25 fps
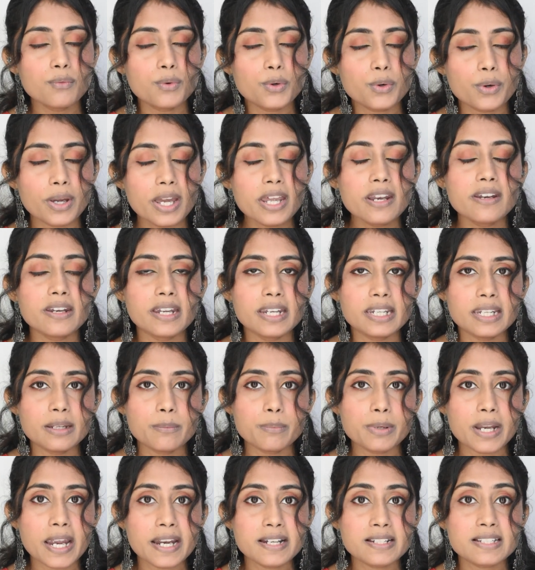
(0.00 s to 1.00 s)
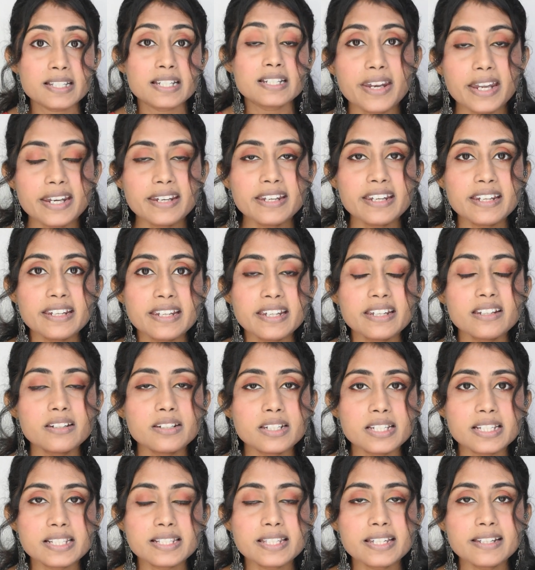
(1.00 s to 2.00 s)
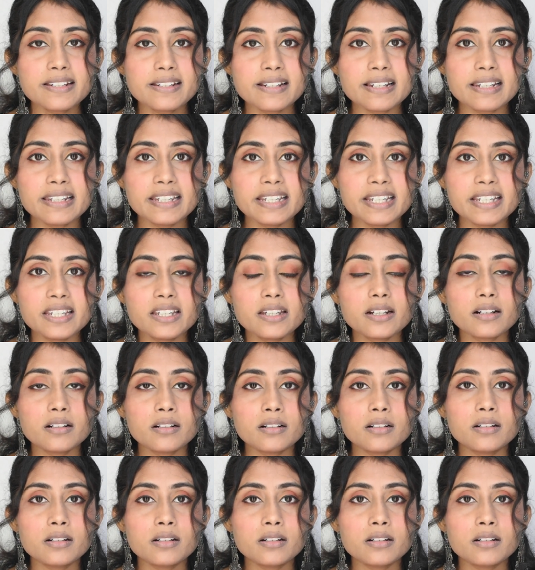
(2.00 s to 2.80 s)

है रेने ब्रांड से रेने ने रिसेंटली